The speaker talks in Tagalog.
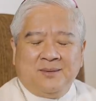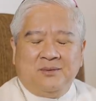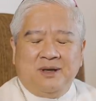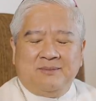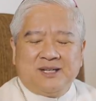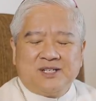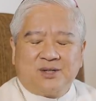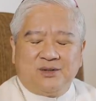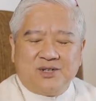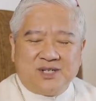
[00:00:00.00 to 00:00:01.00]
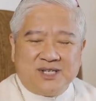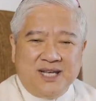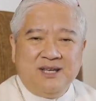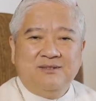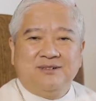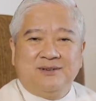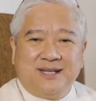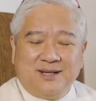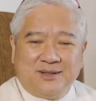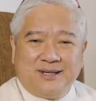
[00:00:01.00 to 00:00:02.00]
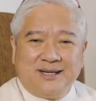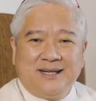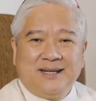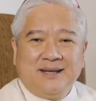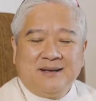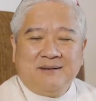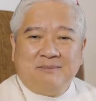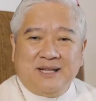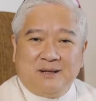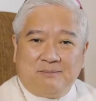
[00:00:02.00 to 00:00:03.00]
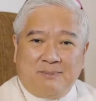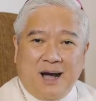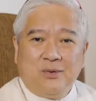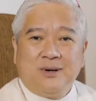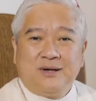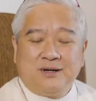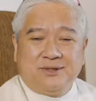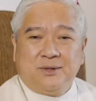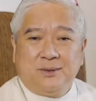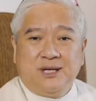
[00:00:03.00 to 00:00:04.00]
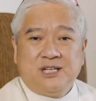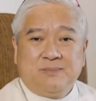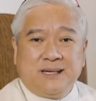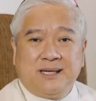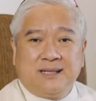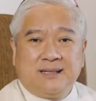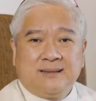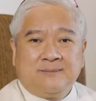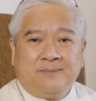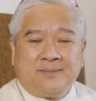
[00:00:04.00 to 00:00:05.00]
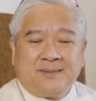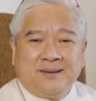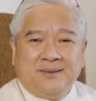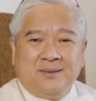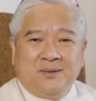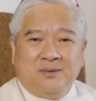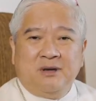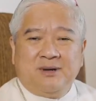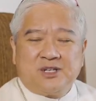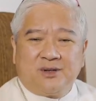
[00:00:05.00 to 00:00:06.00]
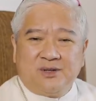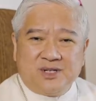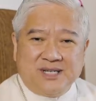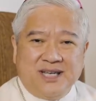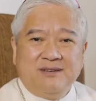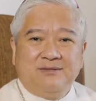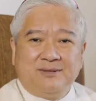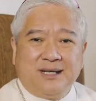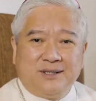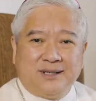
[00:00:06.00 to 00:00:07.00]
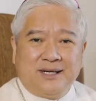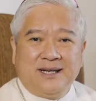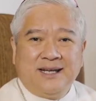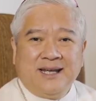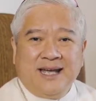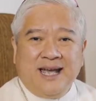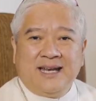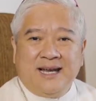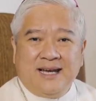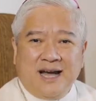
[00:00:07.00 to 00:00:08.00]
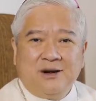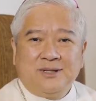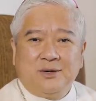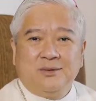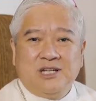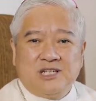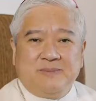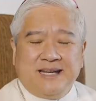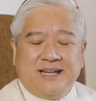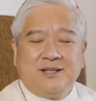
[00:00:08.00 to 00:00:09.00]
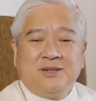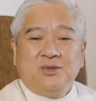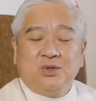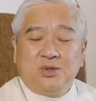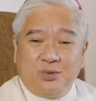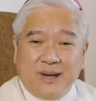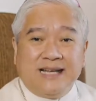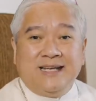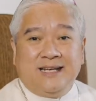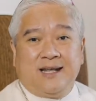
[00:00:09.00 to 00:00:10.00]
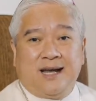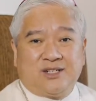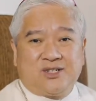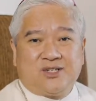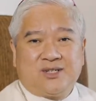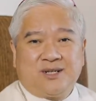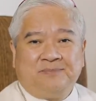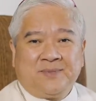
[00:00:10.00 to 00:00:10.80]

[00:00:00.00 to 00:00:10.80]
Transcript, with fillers: We must conceive of the Lord by the power of the Holy Spirit. We must conceive of the Lord and allow the Holy Spirit to dwell in us.